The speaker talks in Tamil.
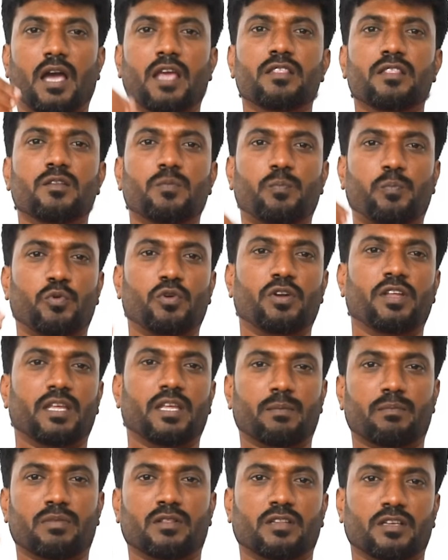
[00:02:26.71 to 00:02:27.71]
ஐந்து புள்ளி
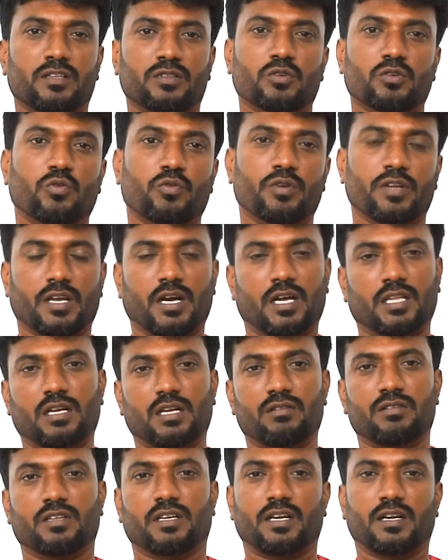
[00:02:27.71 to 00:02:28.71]
எண்பத்தைந்து கோடி
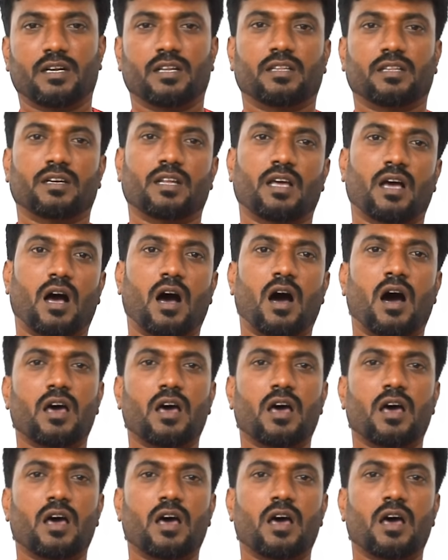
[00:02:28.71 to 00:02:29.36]
அதாவது கிட்டத்தட்ட